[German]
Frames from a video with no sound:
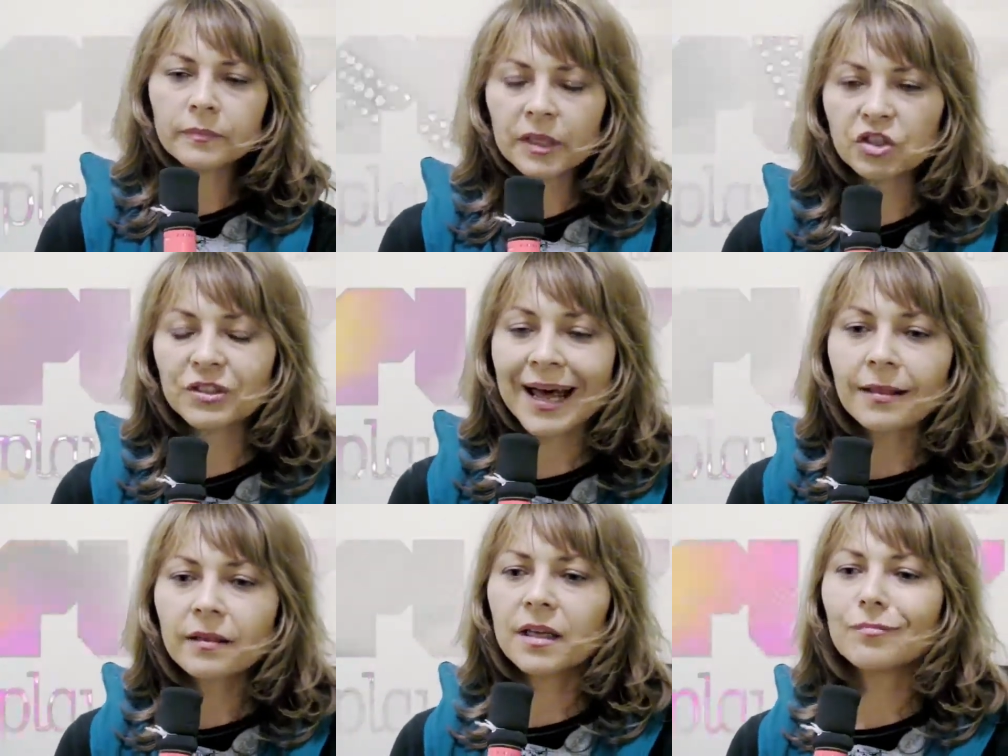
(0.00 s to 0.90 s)

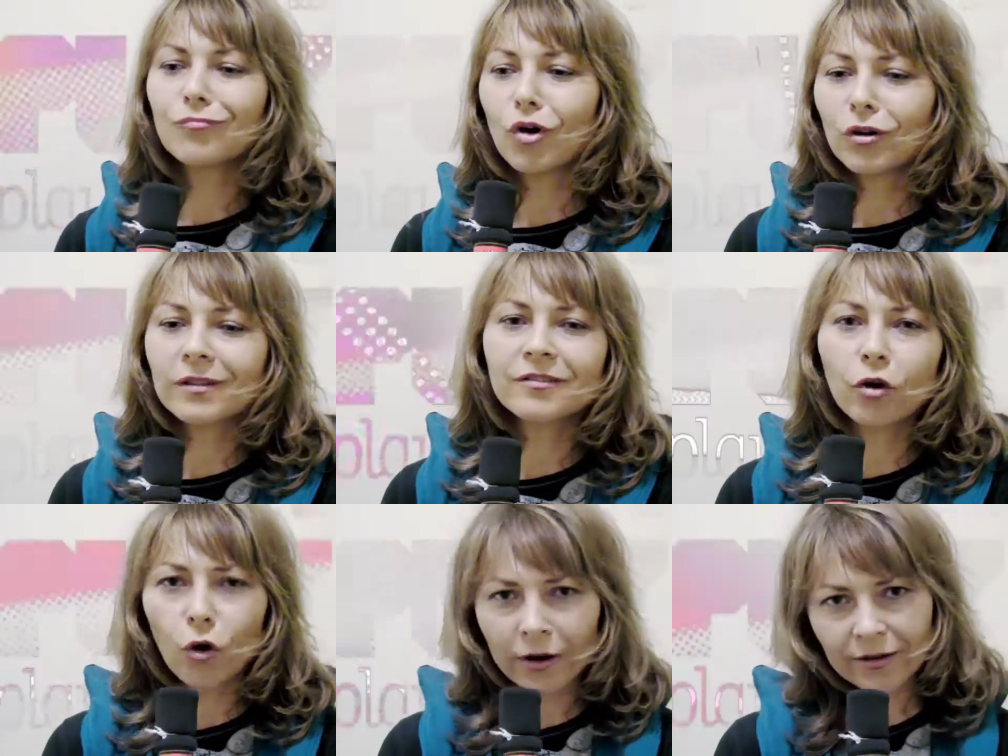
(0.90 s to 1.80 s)
Standard Model
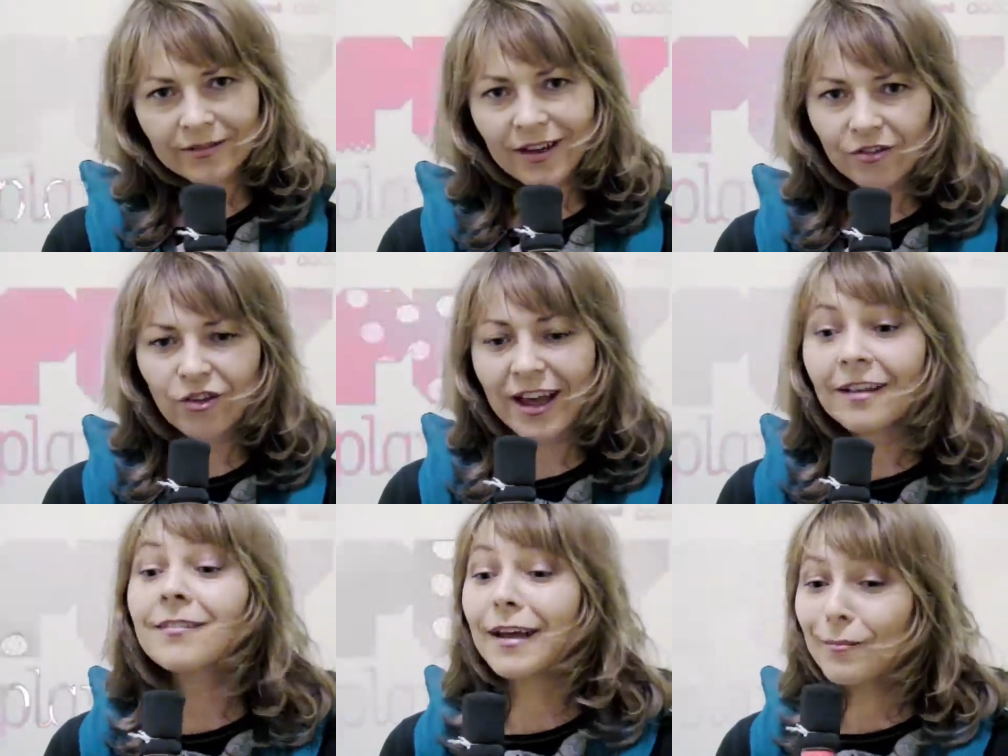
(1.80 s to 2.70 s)
Toys, also
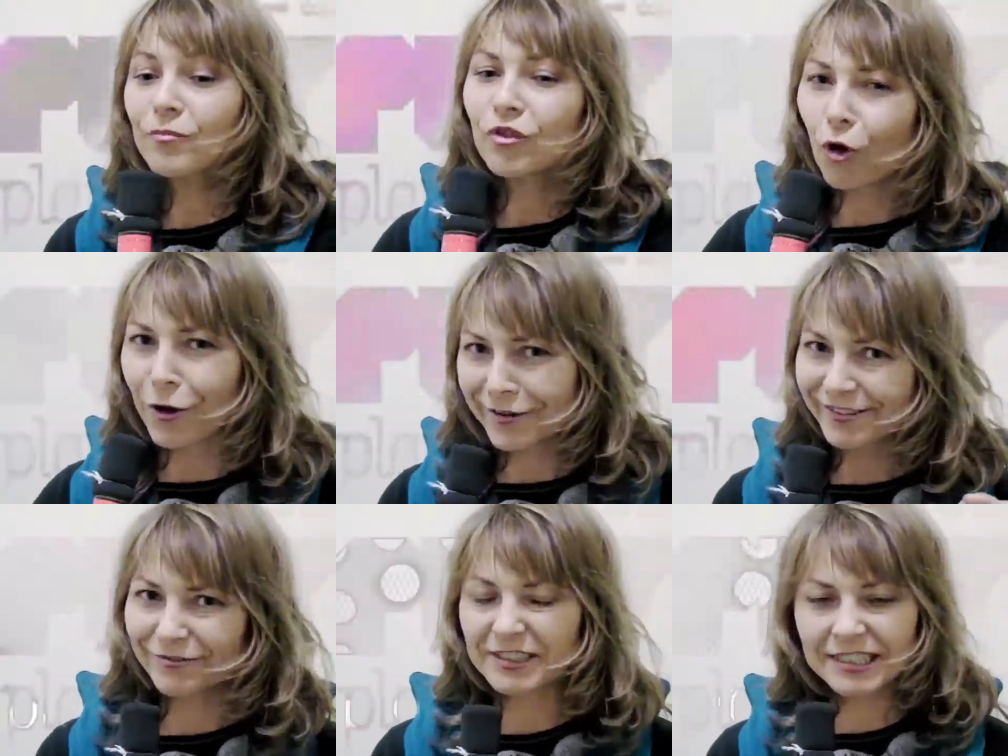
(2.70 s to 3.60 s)
SM
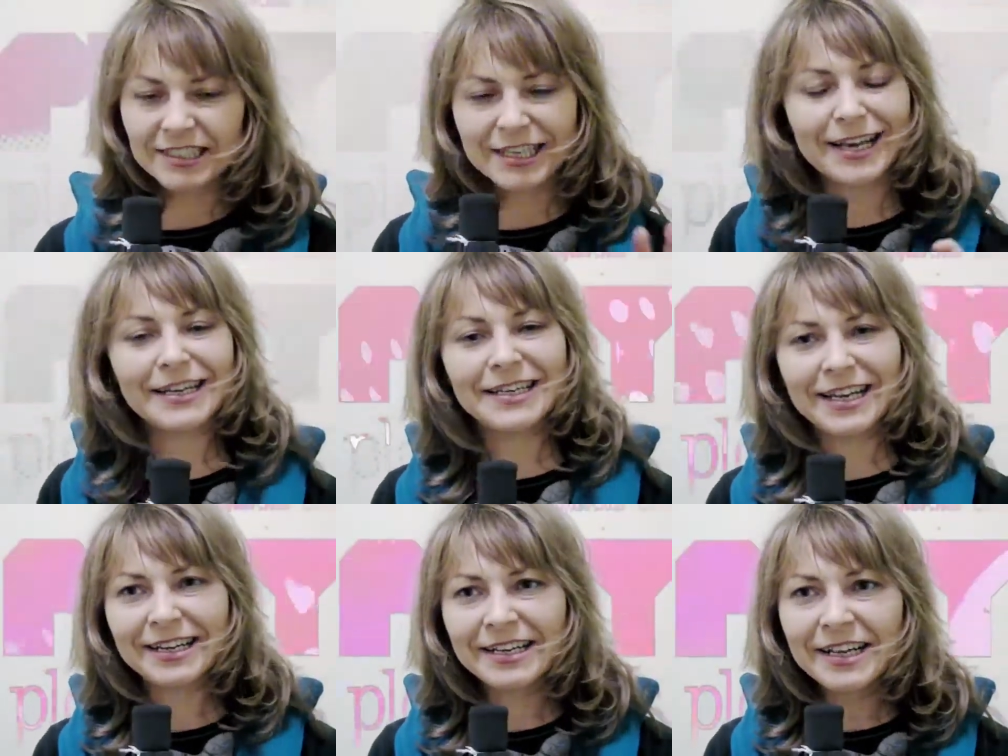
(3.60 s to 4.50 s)
Toys, wie ich sie gerne
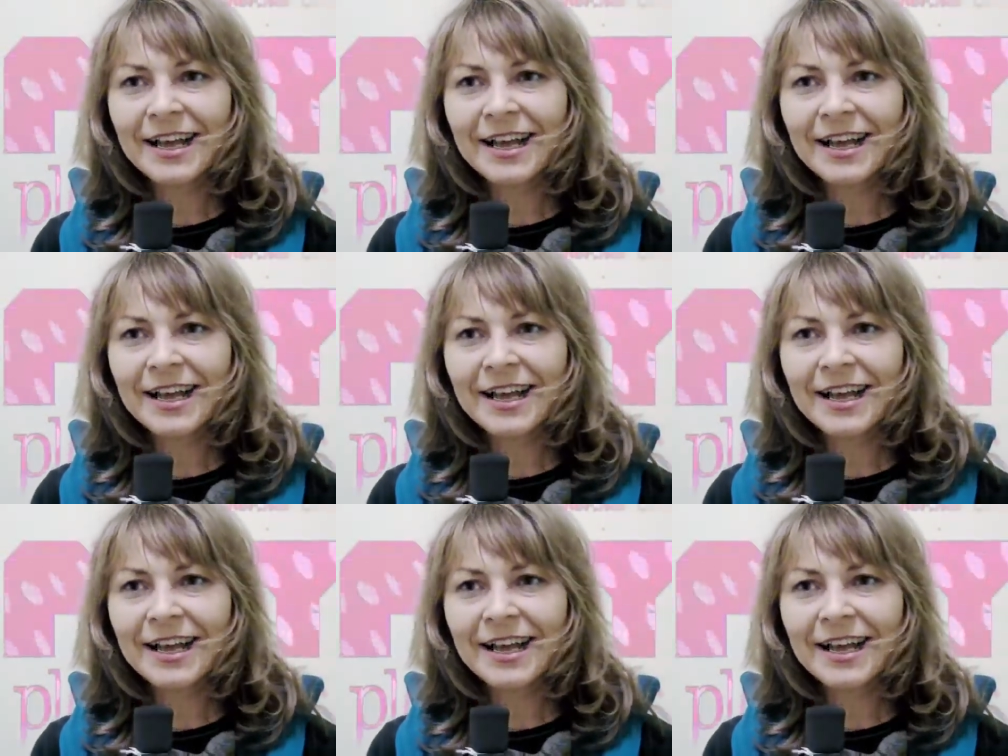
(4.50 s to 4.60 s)
nenne,